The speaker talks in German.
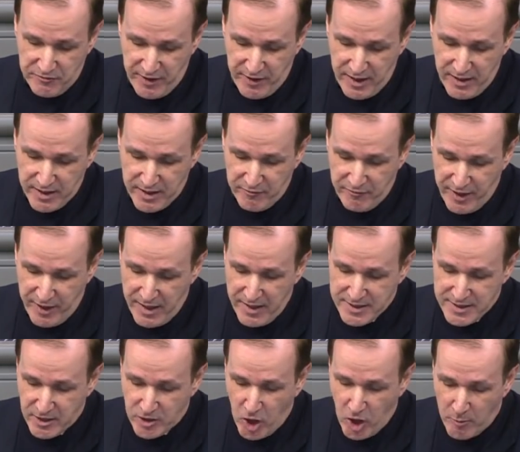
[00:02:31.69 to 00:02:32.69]
Fälle
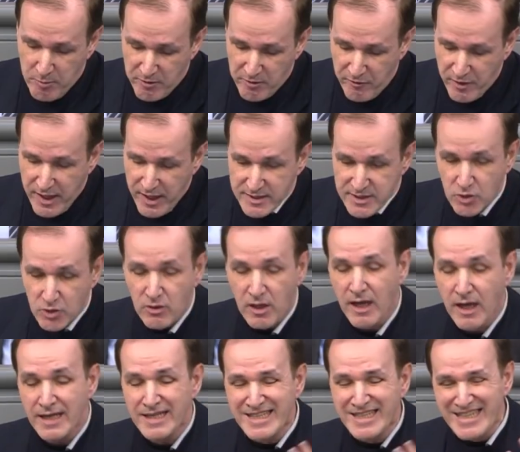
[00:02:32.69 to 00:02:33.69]
gefährlicher Körperverletzung
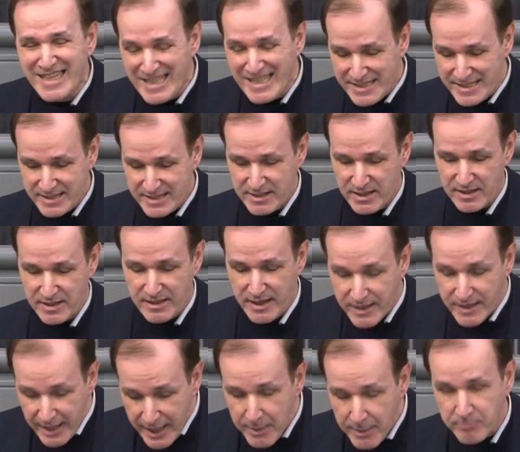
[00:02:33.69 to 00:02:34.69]
nicht
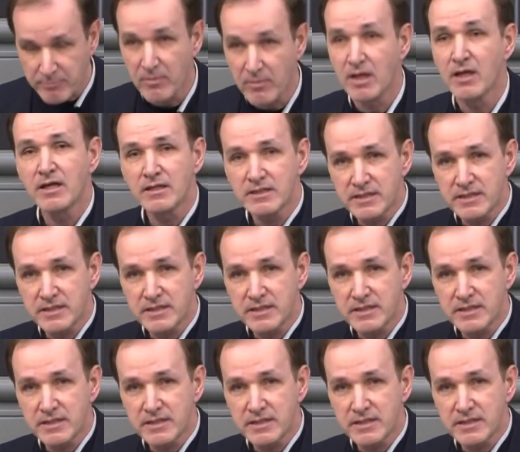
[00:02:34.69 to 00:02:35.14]
gegeben.